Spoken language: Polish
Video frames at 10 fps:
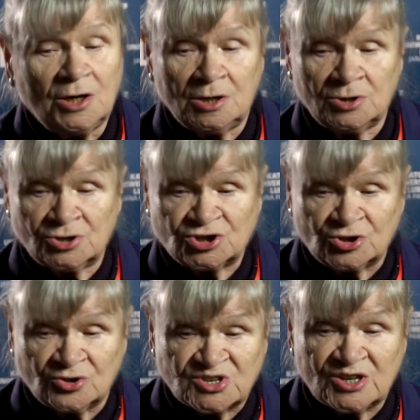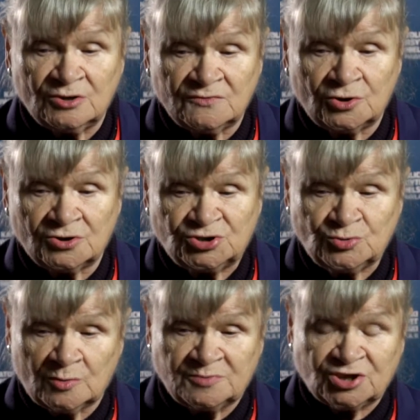Y, że docelowo
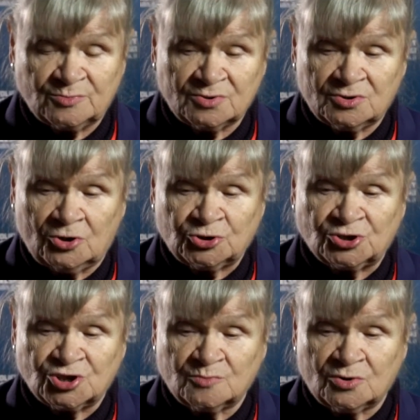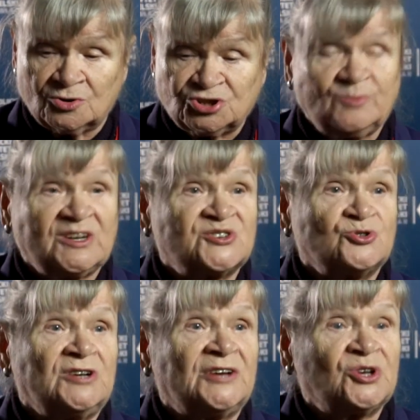chodziłoby żeby, o to, żeby
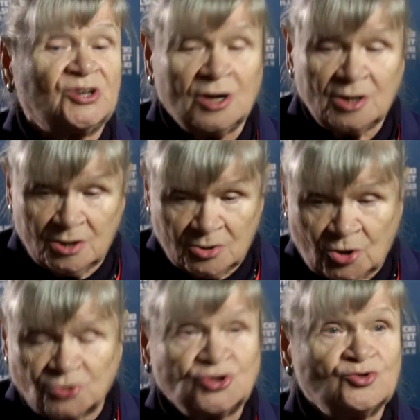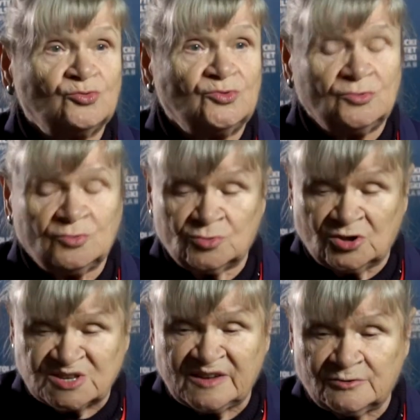osiemnastolatek kończył, y,
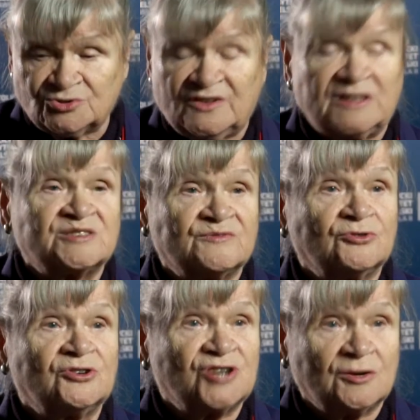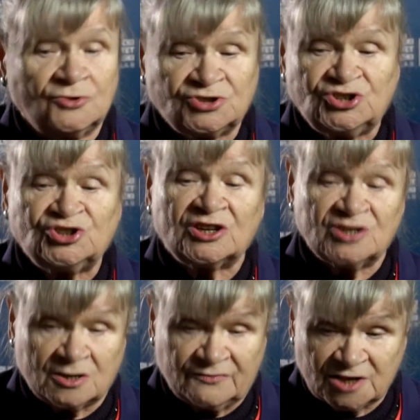dostała świadectwo dojrzałości i tak
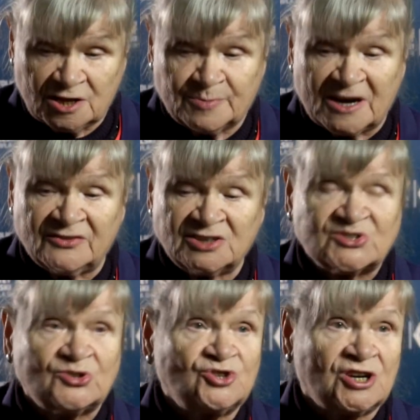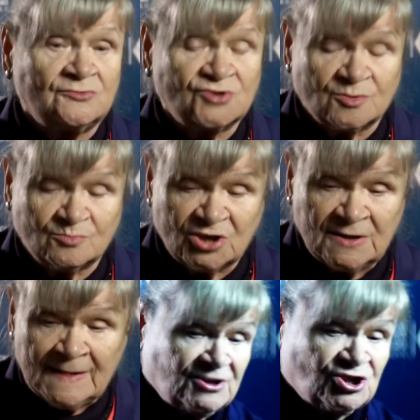jak wedle prawa jest dojrzały, żeby,
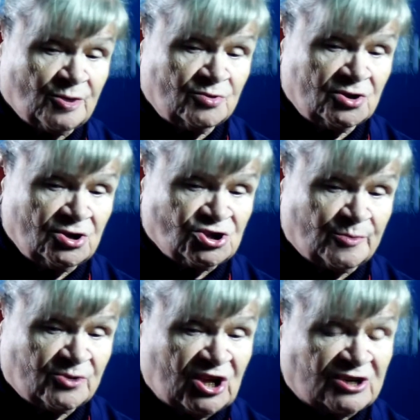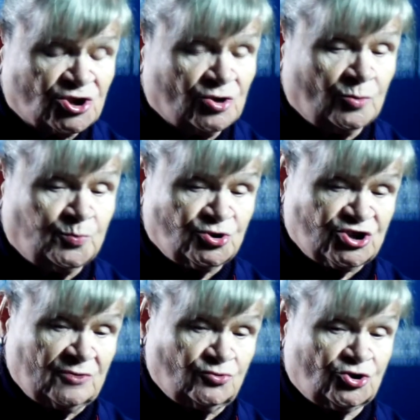żeby, żeby także
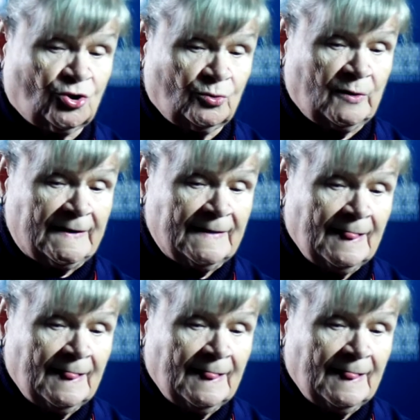opuszczał szkołę.